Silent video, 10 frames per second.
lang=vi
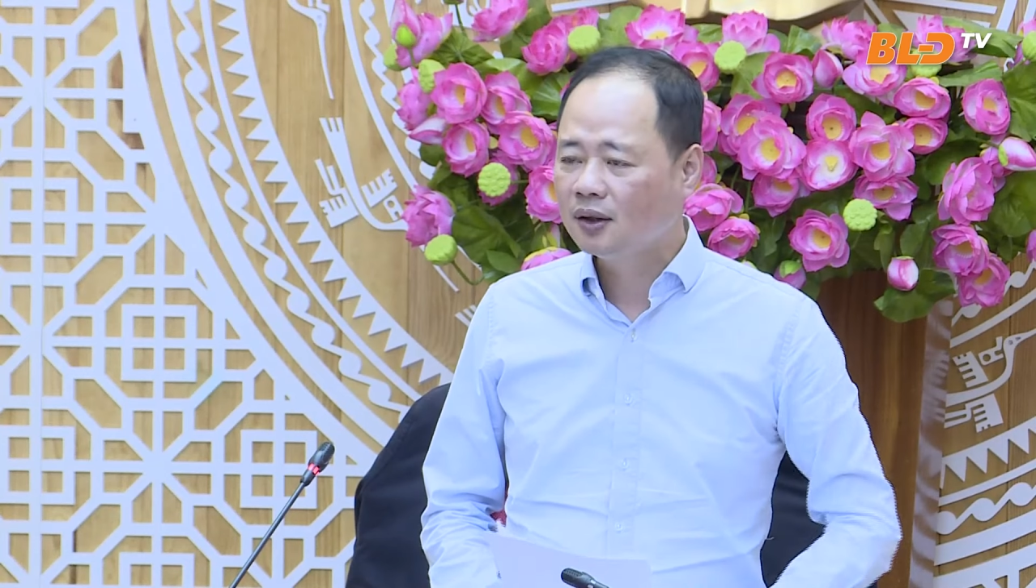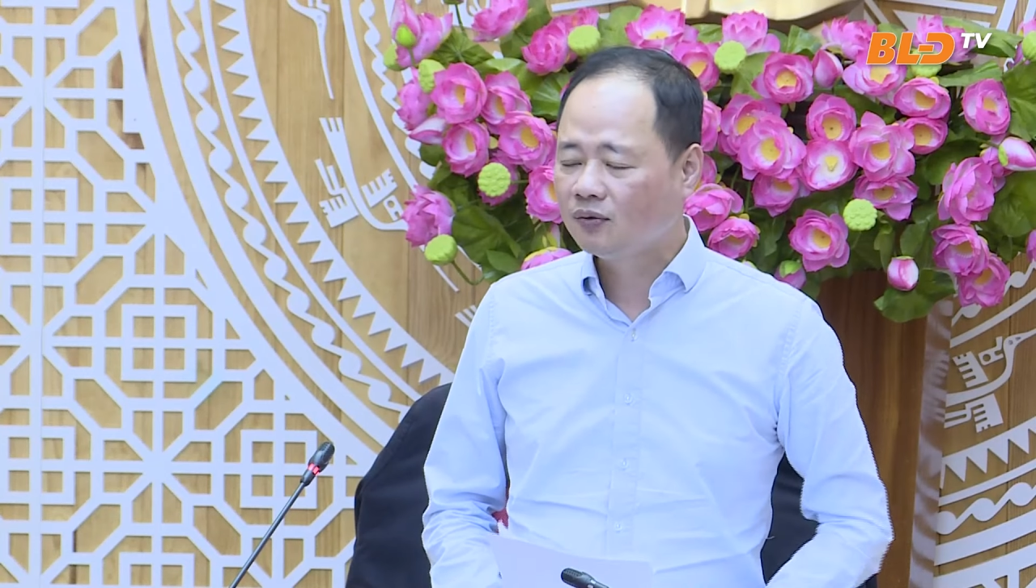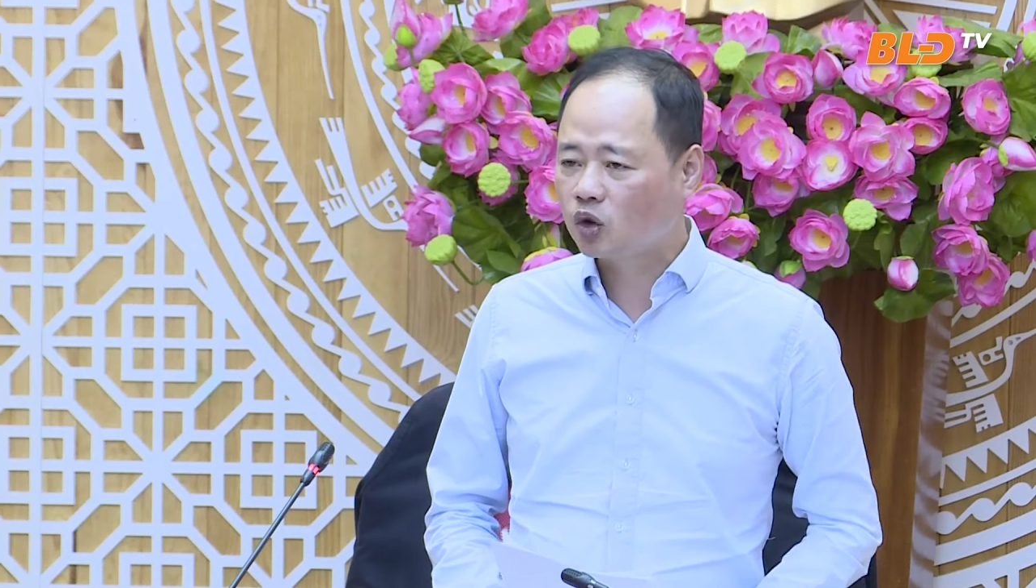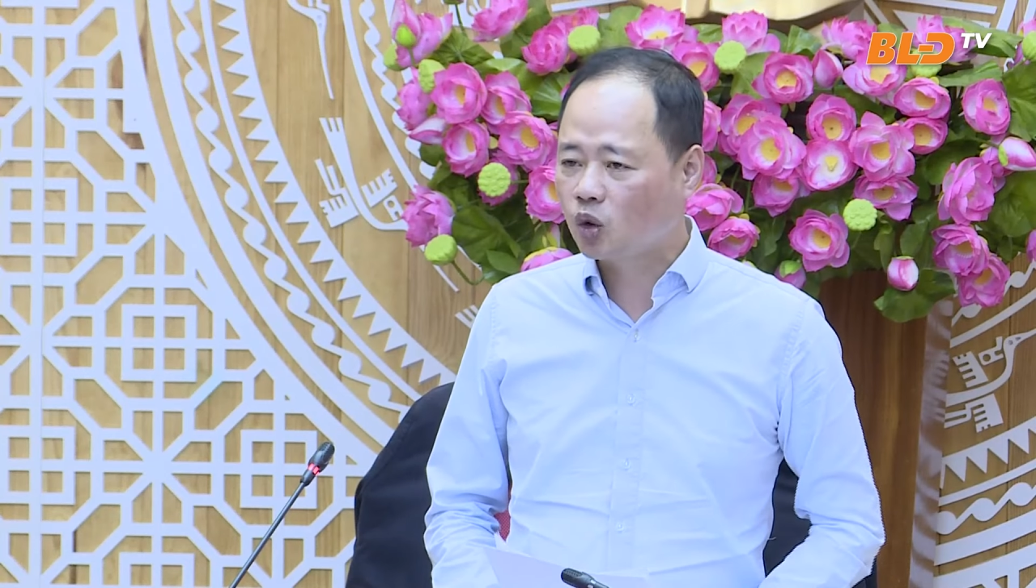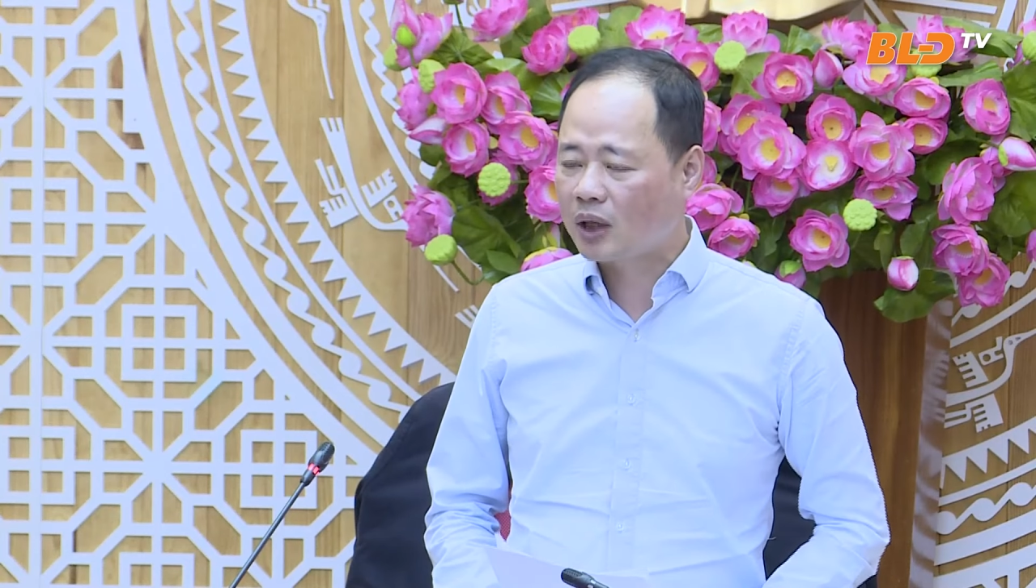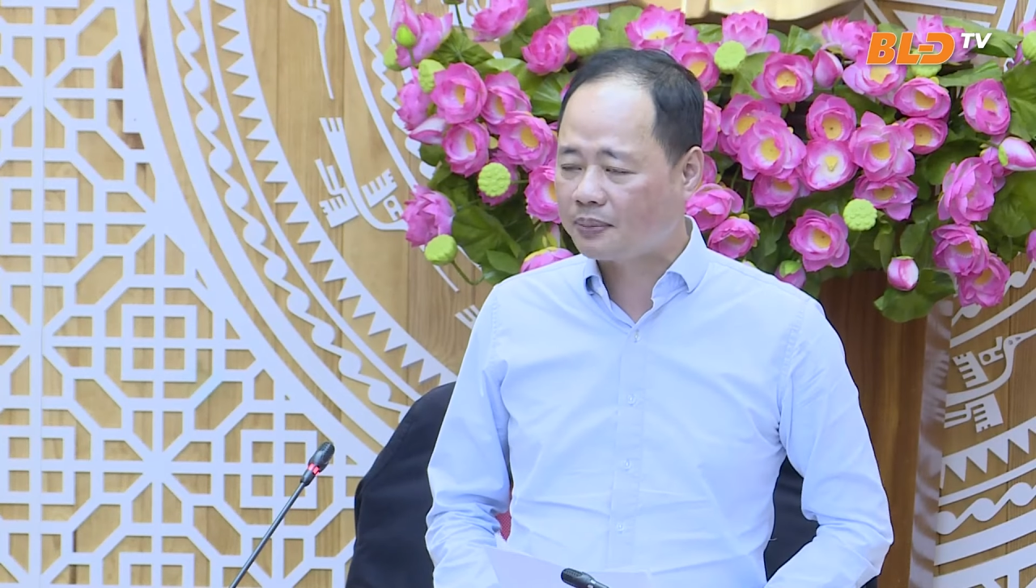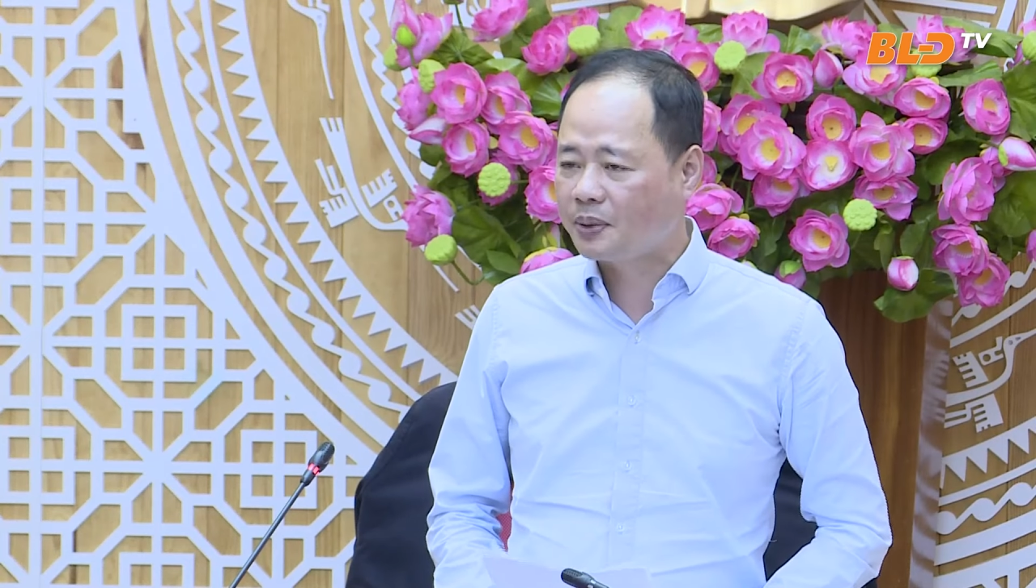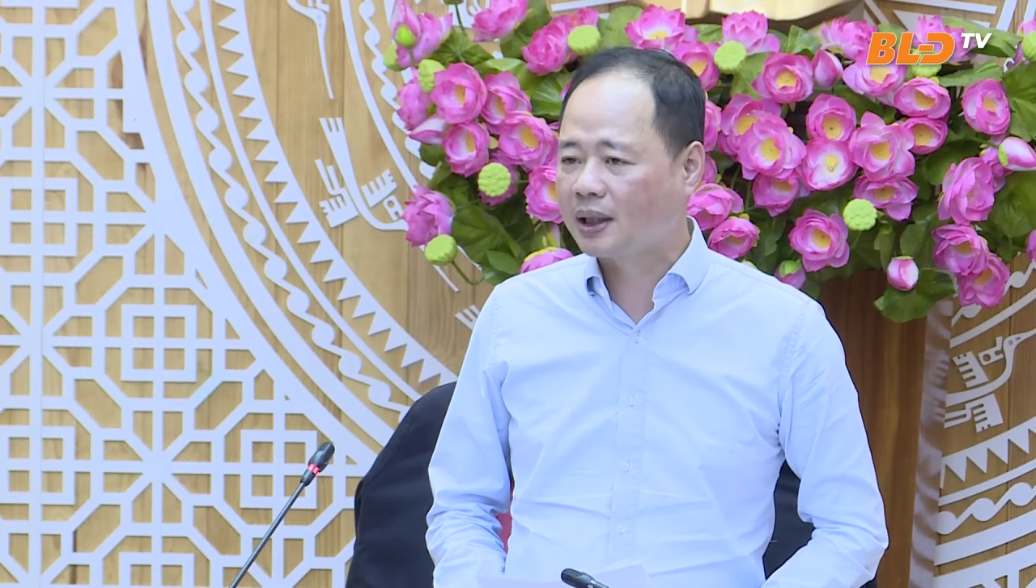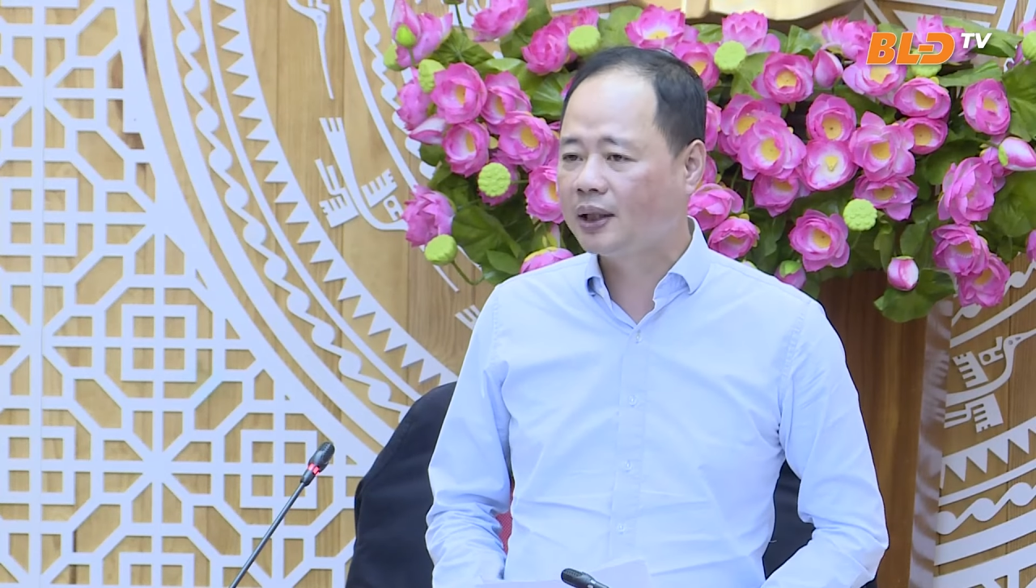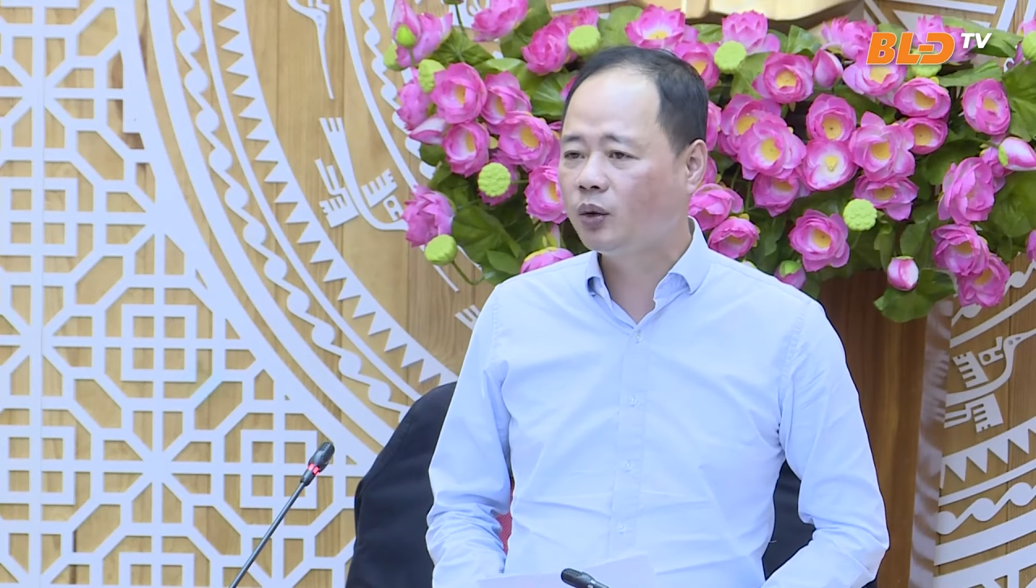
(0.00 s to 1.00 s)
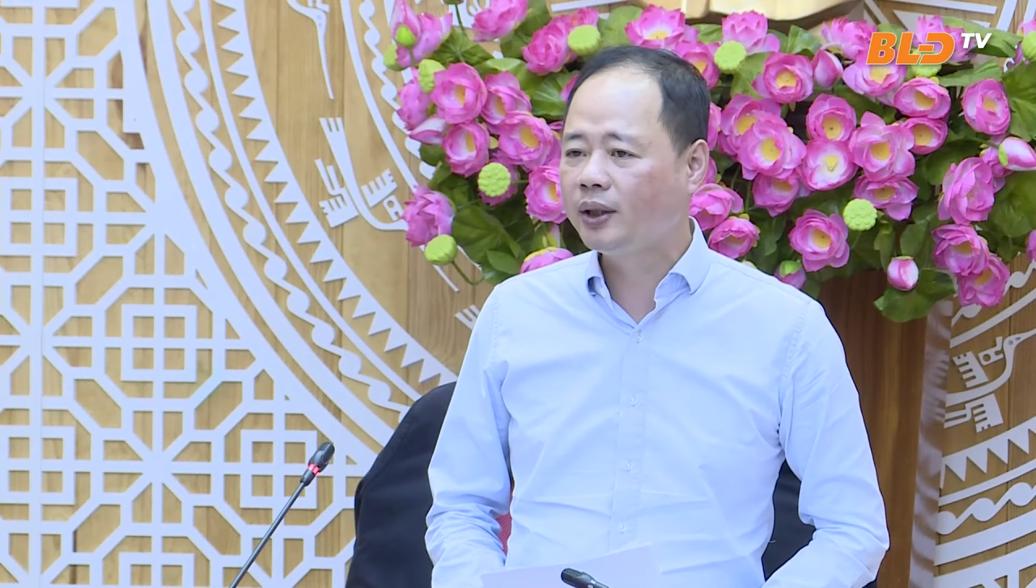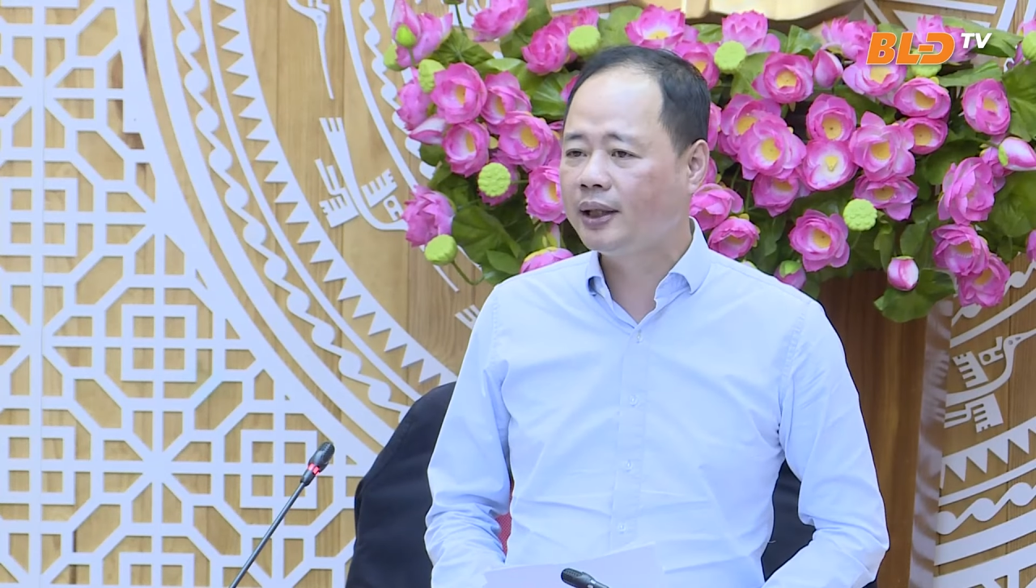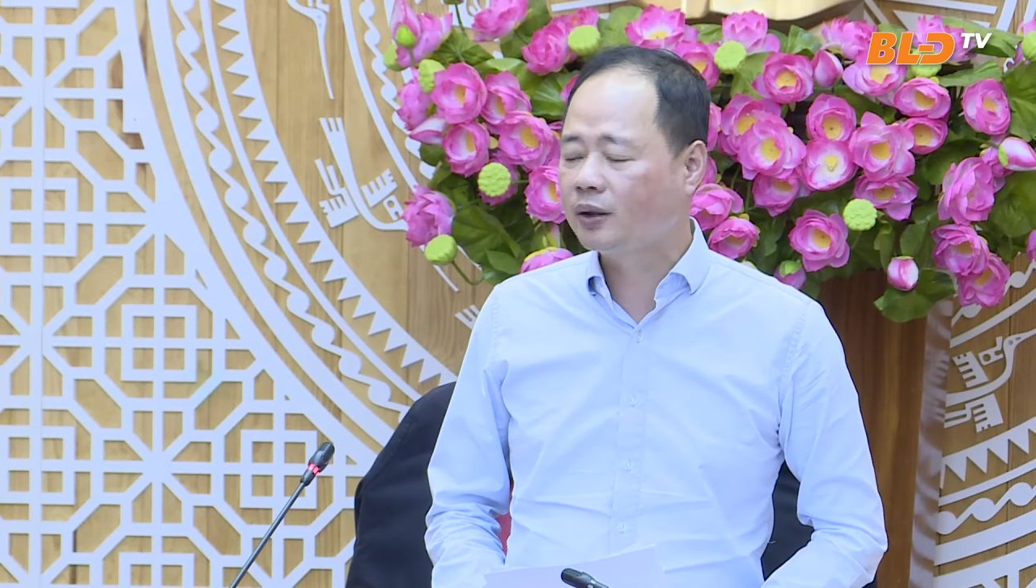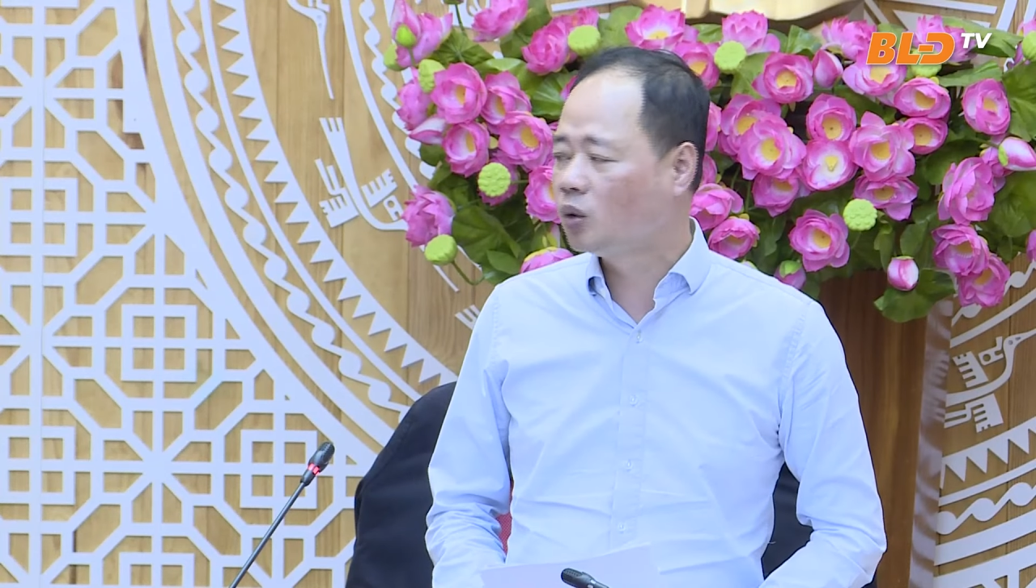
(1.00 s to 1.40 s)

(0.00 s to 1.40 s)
và tôi đặc biệt lưu ý đến